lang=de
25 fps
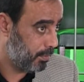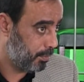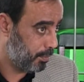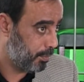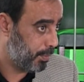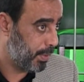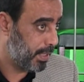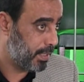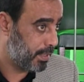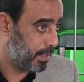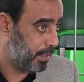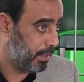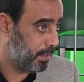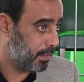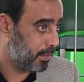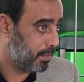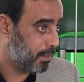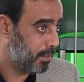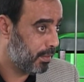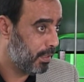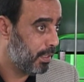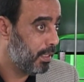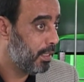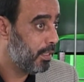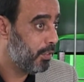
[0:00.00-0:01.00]
passiert.
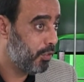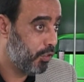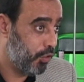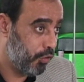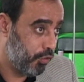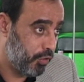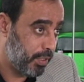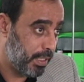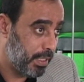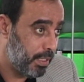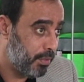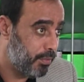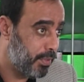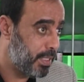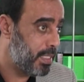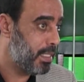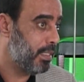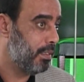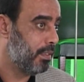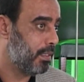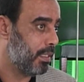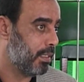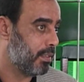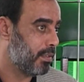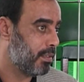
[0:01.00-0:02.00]
Die Djinn
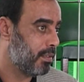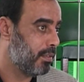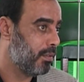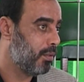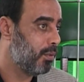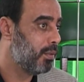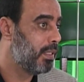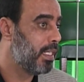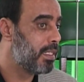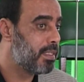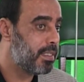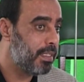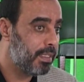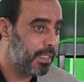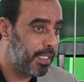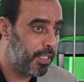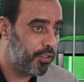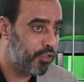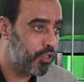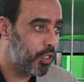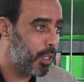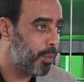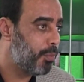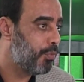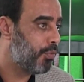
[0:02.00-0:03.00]
wissen das und das sind
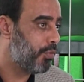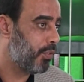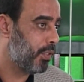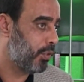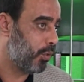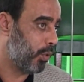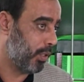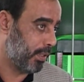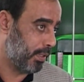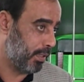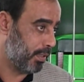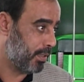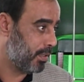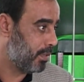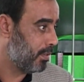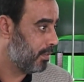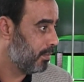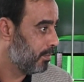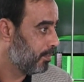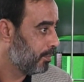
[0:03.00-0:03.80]
Geschöpfe Gottes.